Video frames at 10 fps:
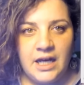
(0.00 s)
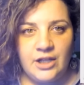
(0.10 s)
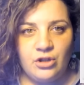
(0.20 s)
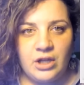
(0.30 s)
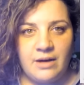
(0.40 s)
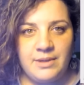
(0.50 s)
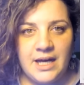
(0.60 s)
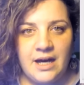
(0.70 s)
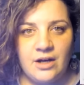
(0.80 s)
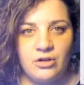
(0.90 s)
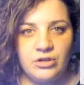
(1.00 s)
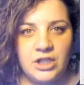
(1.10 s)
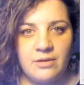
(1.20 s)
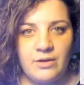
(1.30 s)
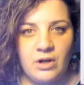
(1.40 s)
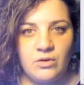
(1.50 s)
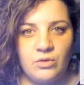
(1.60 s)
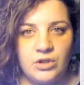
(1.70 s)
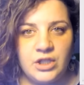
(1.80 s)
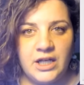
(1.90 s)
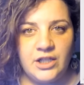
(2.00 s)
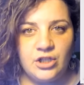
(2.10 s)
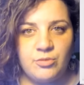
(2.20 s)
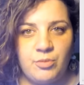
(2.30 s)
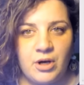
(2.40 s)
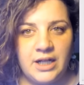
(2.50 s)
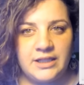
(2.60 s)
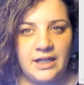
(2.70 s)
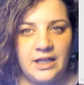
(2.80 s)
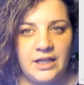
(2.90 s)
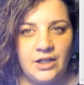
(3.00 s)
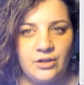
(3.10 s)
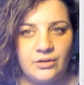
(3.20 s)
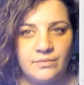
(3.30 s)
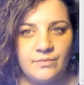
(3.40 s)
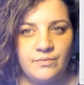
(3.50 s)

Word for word: y todavía han conservado algunos de ellos por la tradición,